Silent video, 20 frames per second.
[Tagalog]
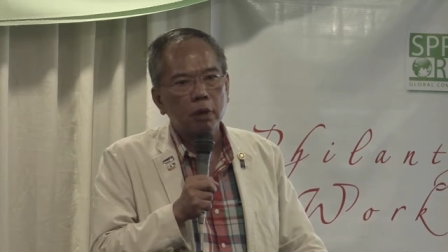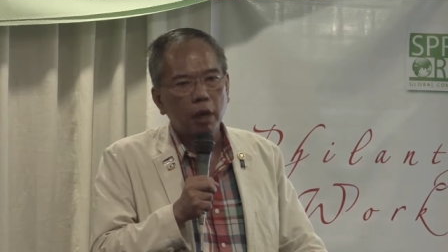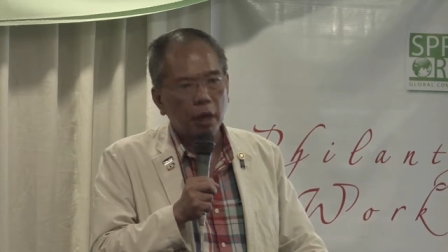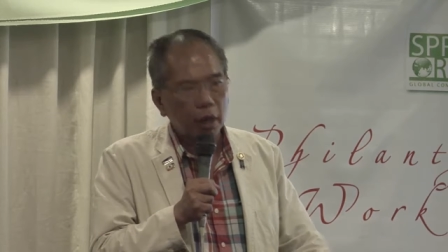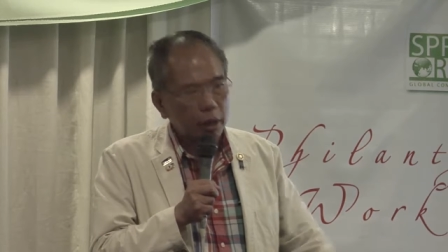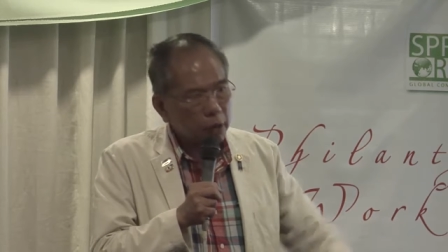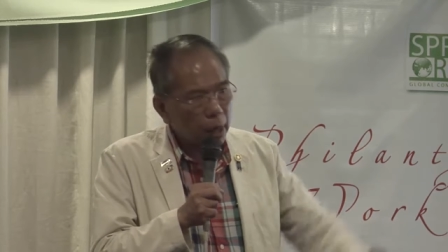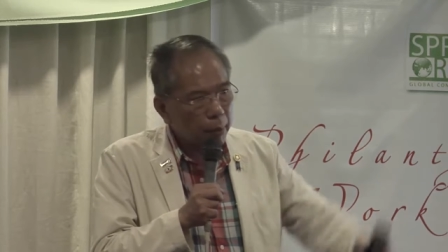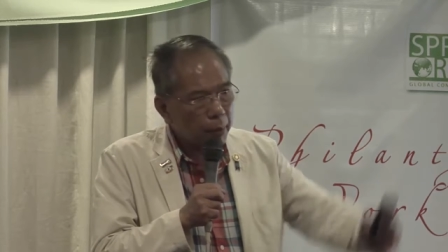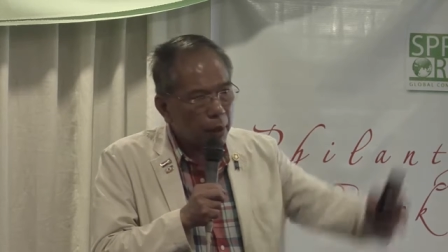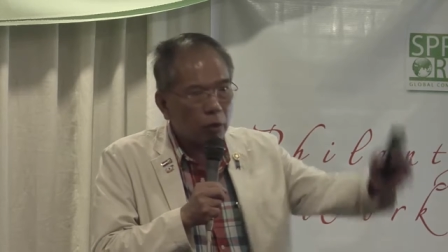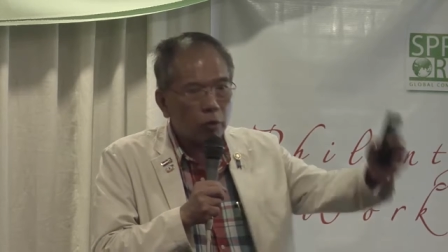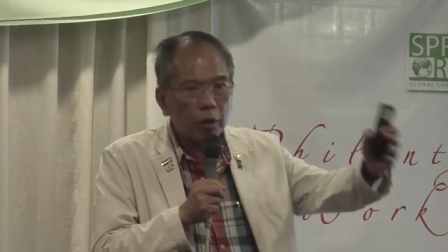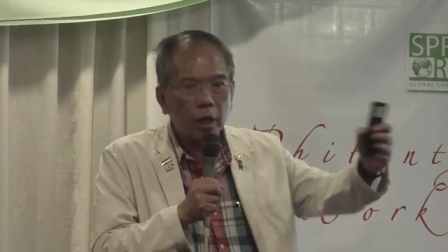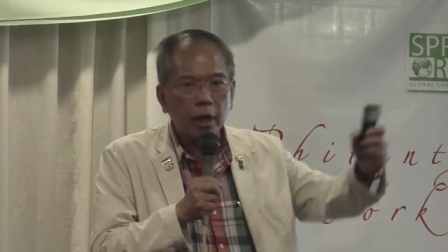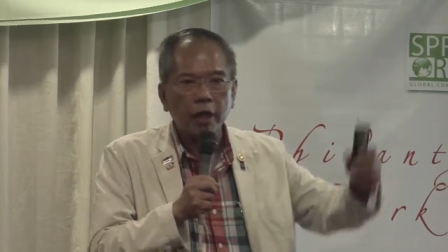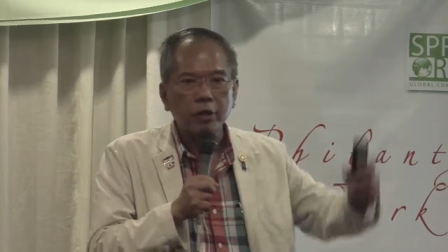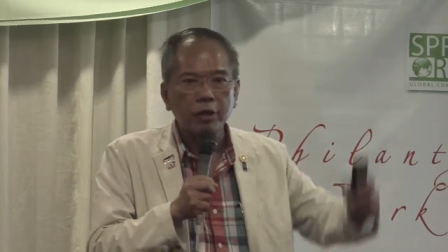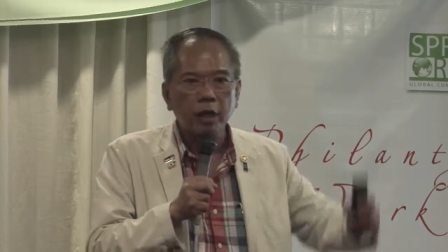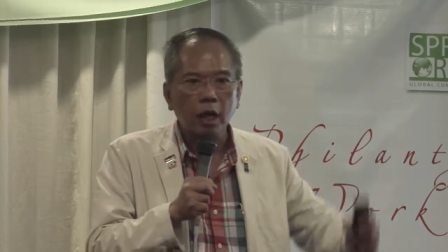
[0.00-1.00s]
Eh, sabi ko
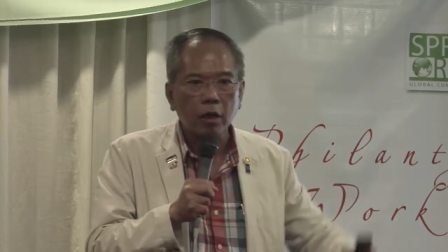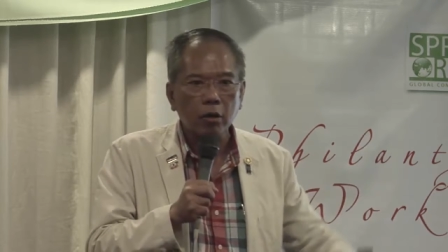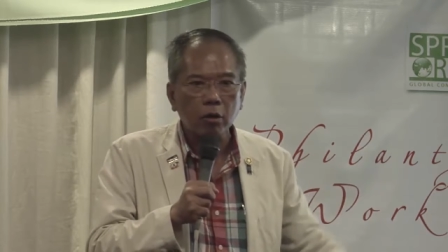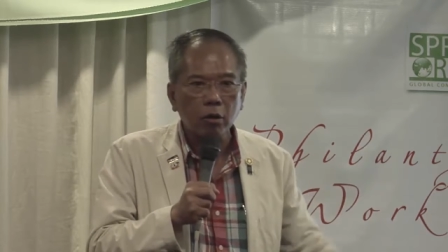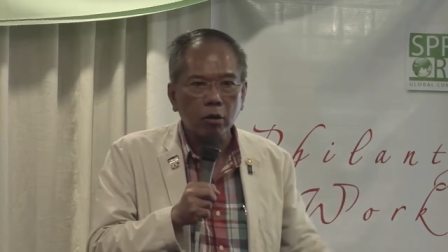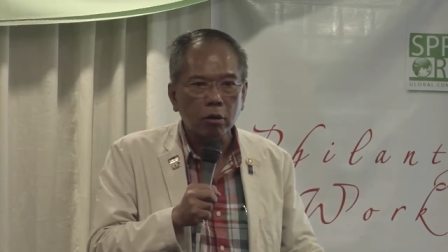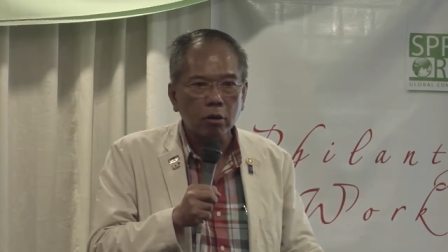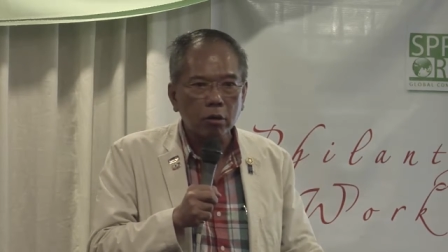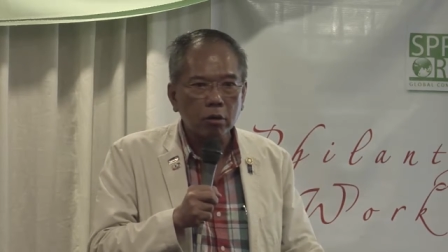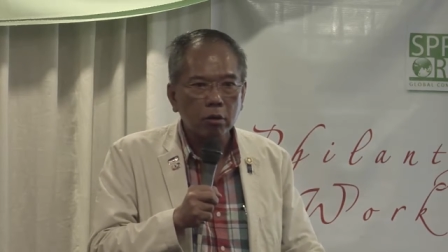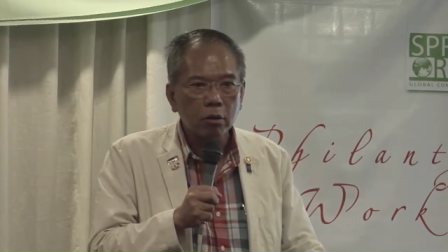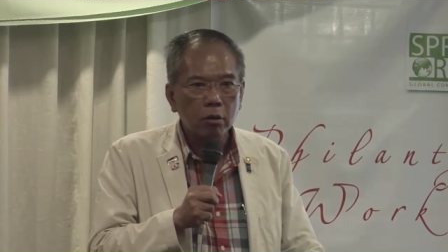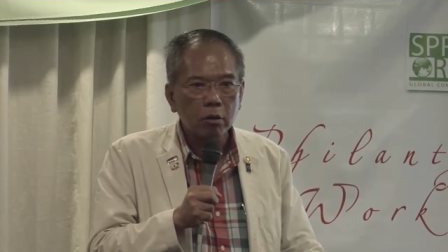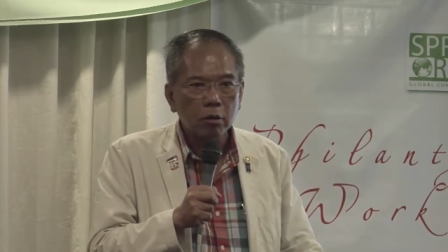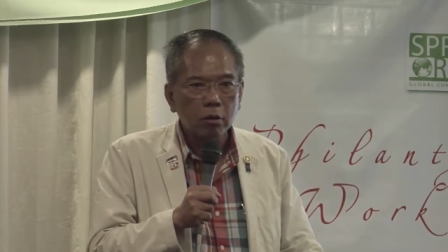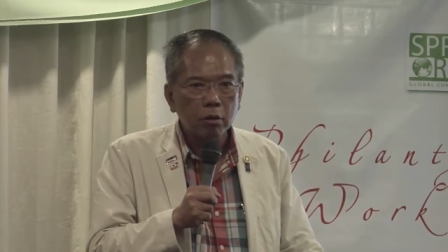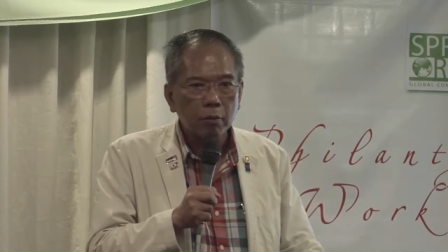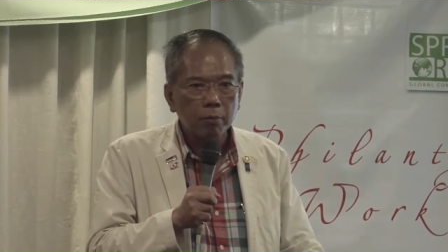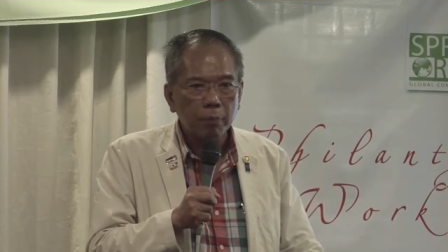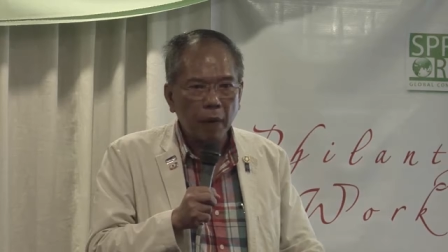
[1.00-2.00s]
ng HR ko,
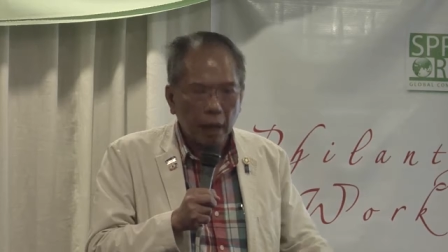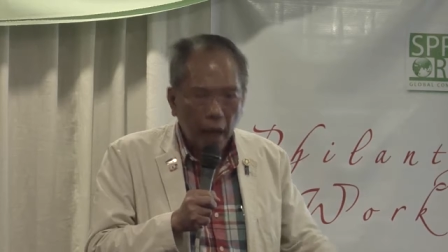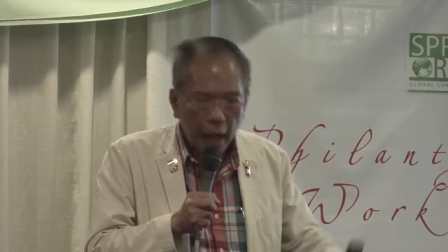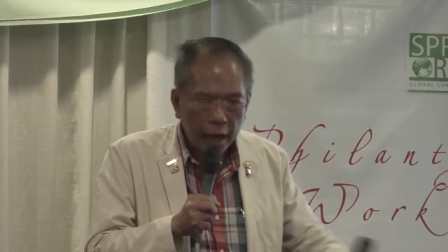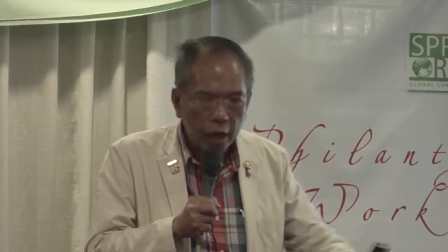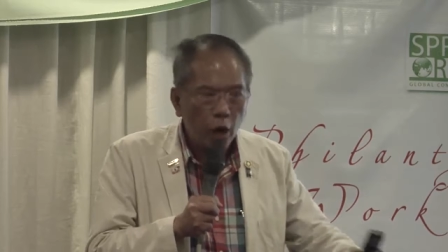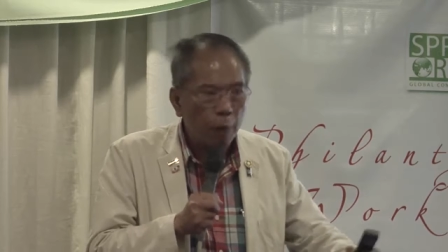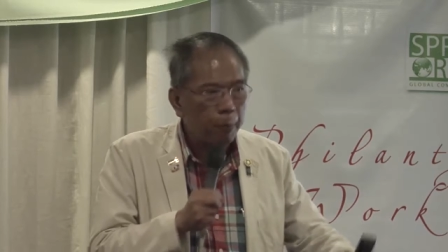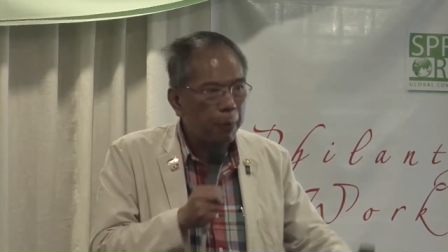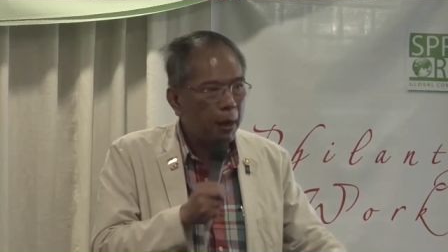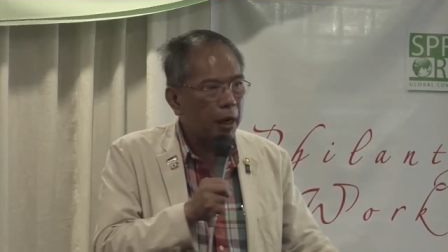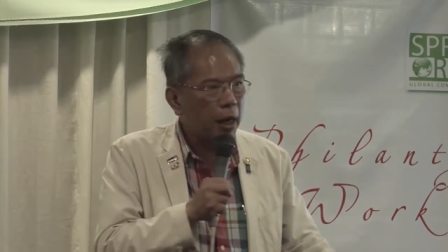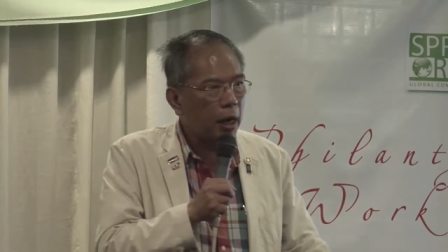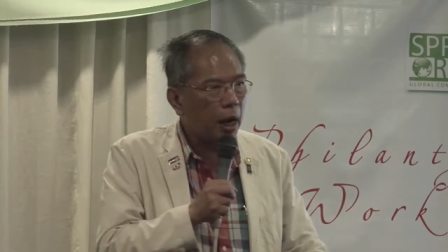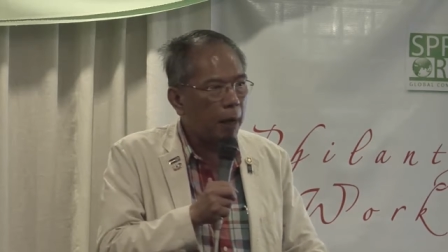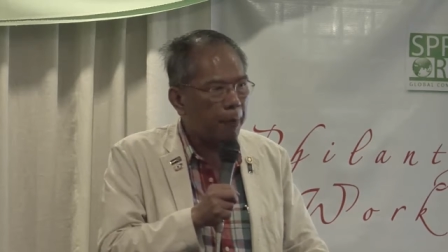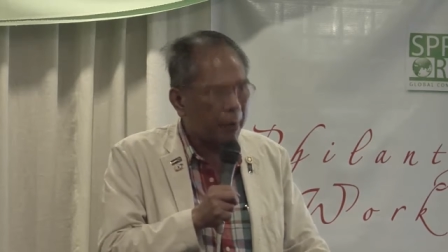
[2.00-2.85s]
pag ayaw pa nila,